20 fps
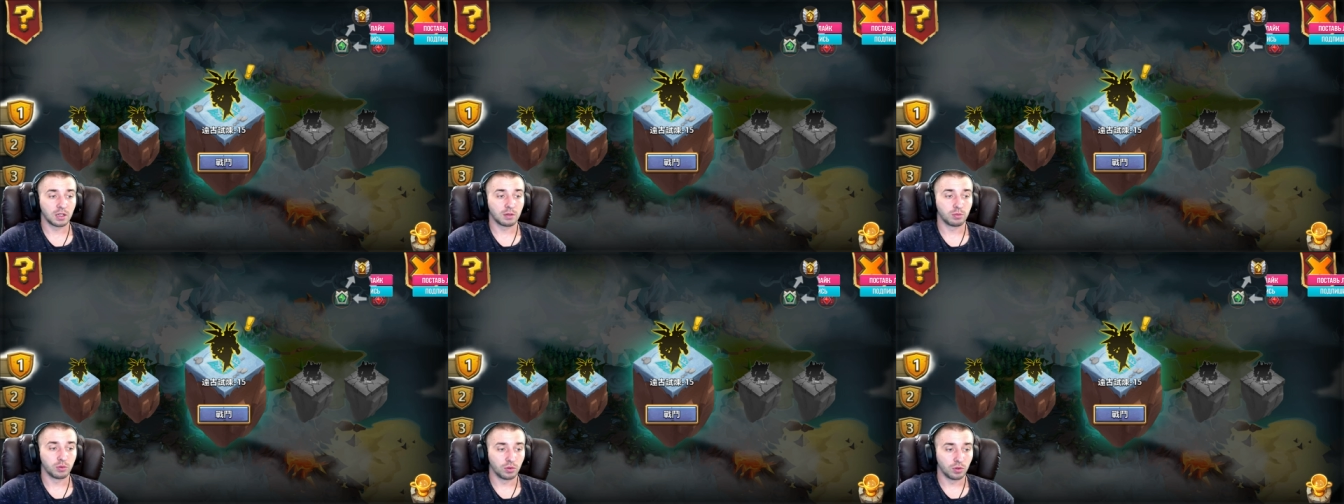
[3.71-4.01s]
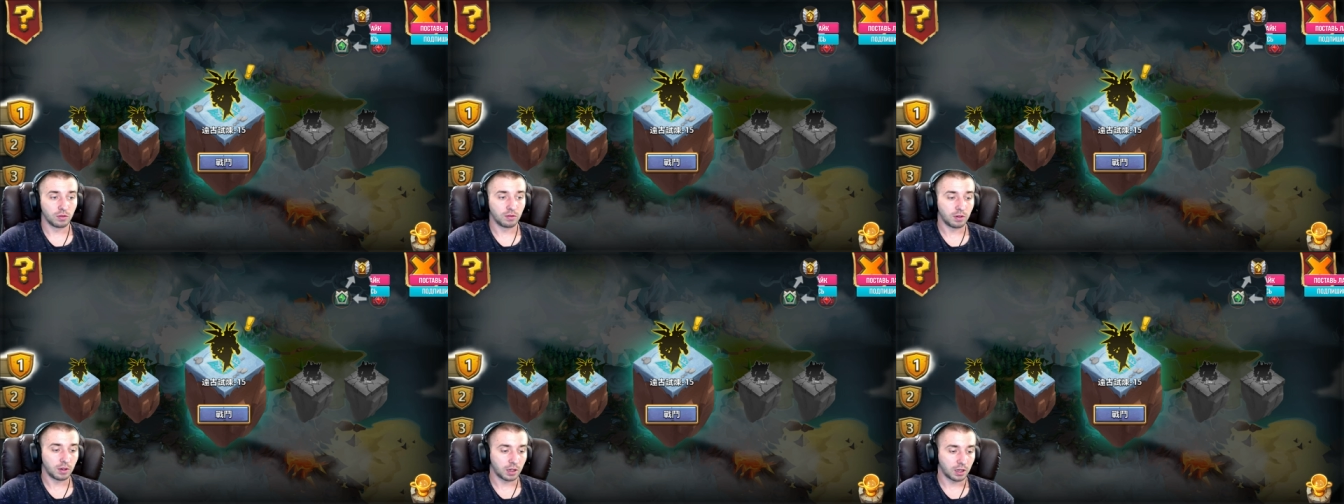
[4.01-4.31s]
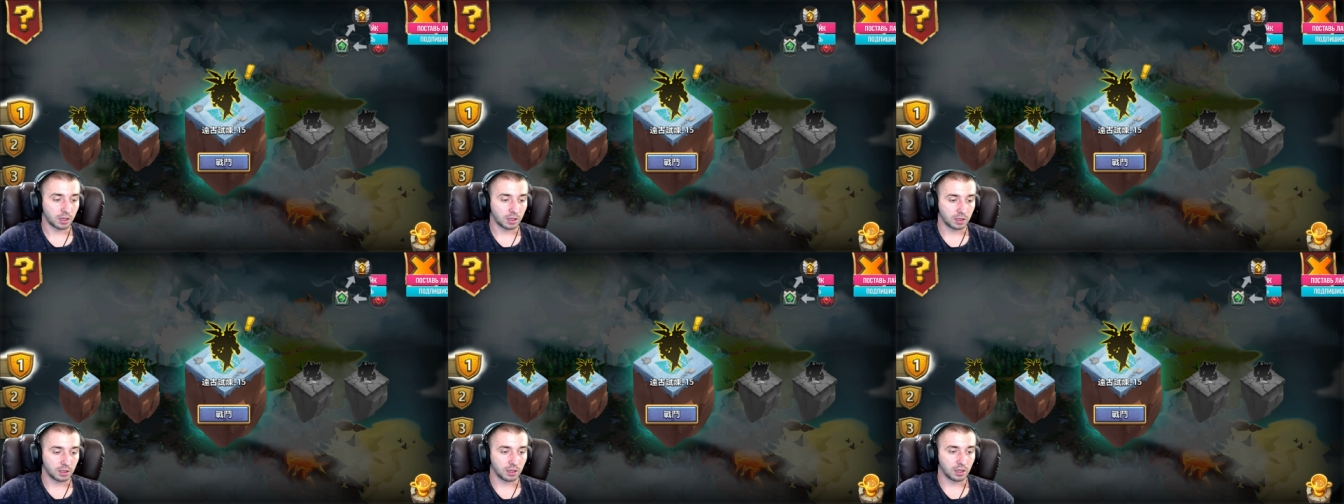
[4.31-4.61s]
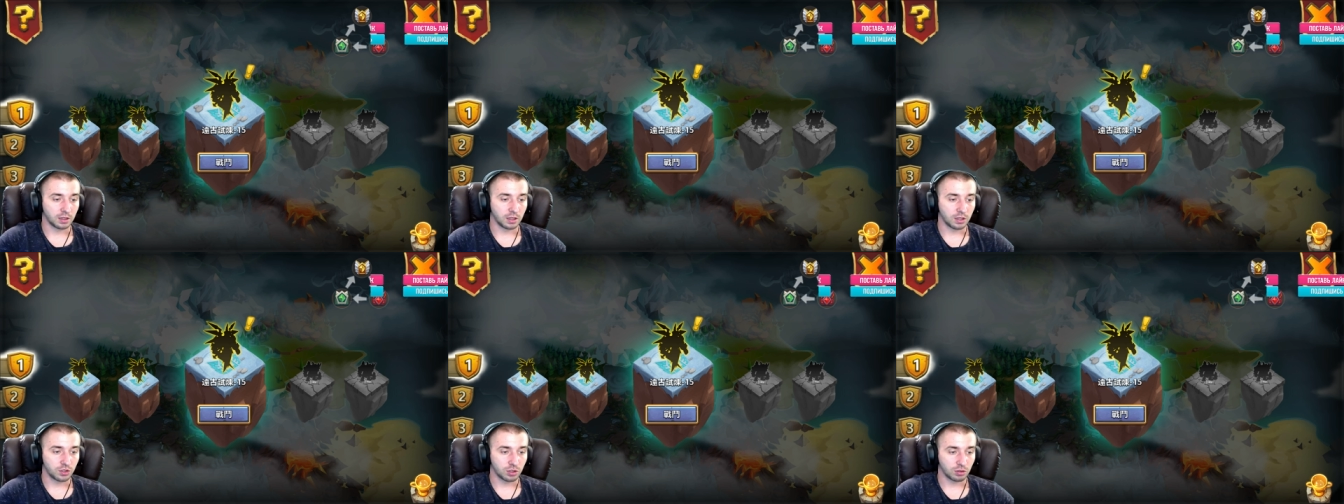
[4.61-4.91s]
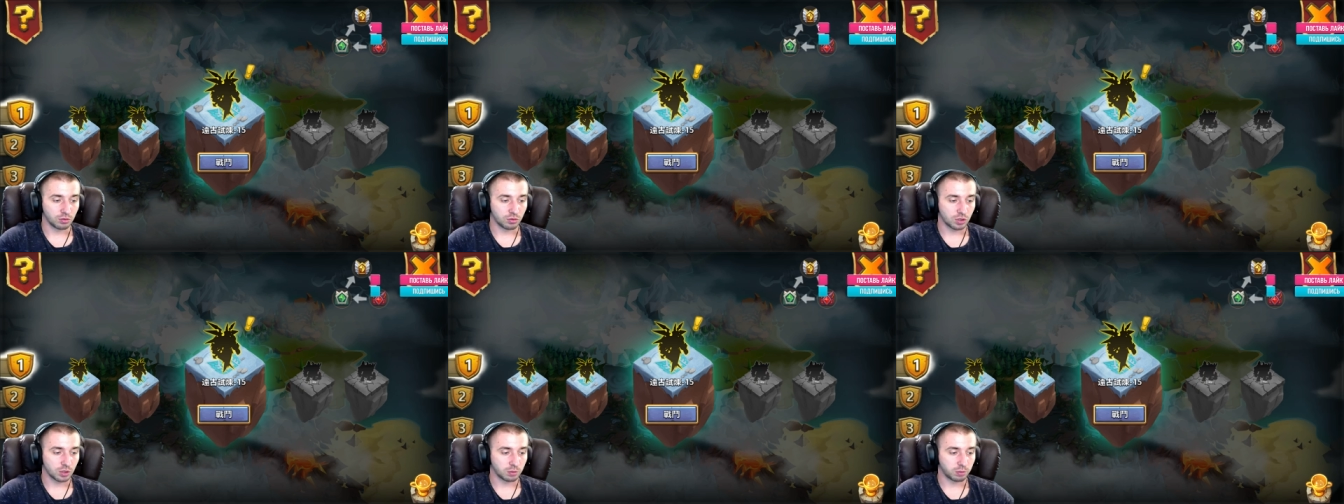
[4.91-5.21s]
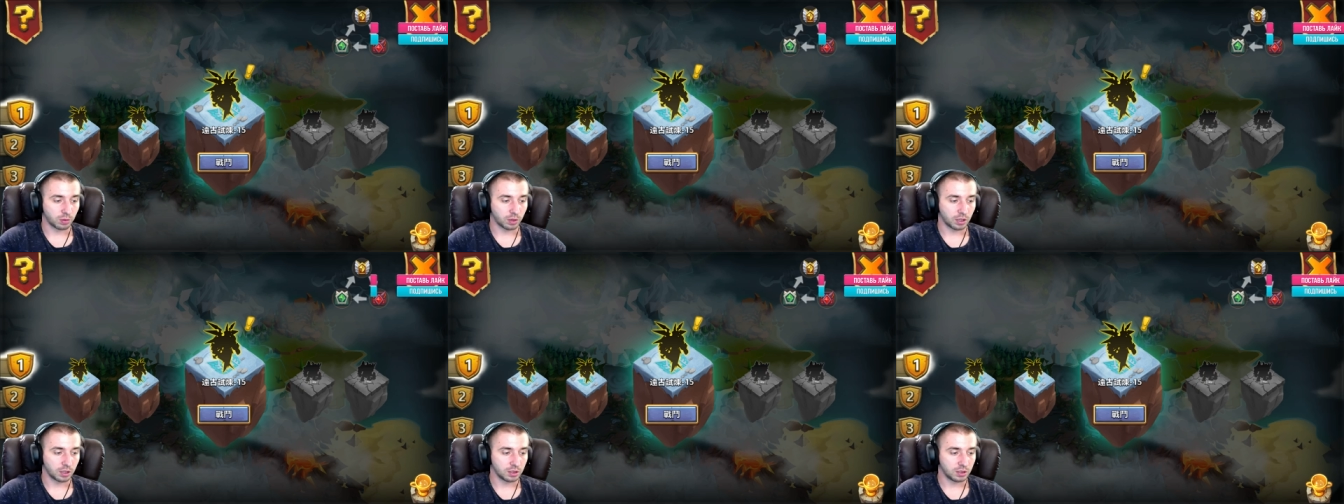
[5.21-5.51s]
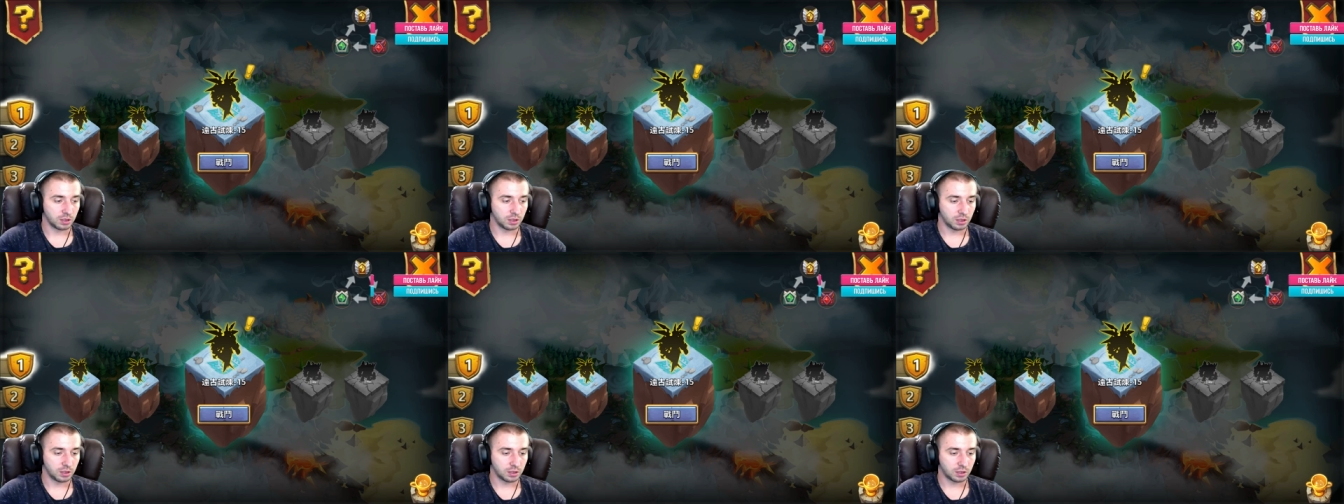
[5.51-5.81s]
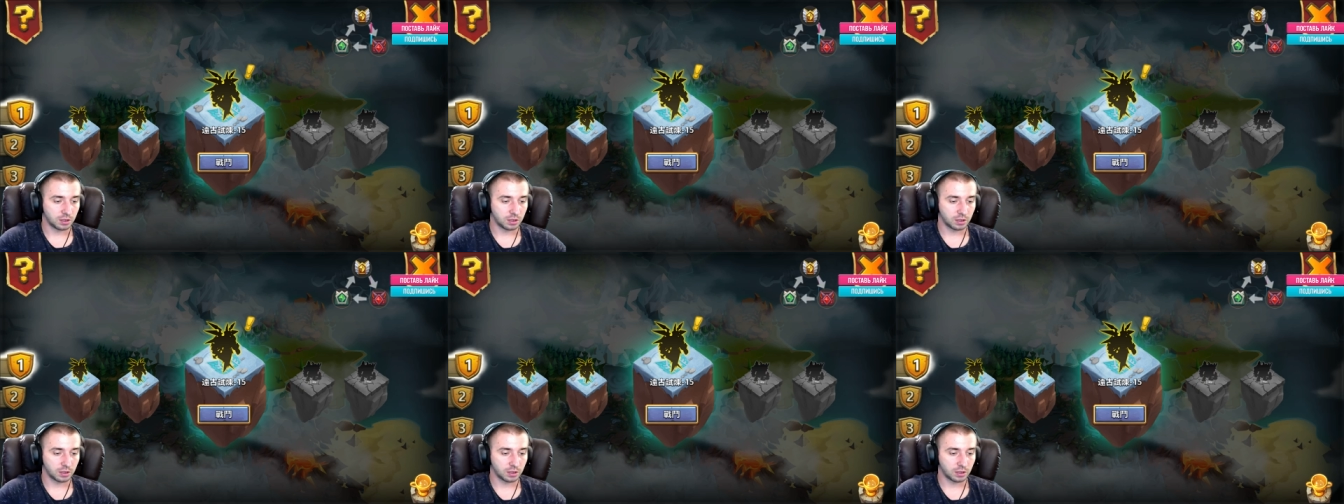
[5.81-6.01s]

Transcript: обнова. Я начал уже проходить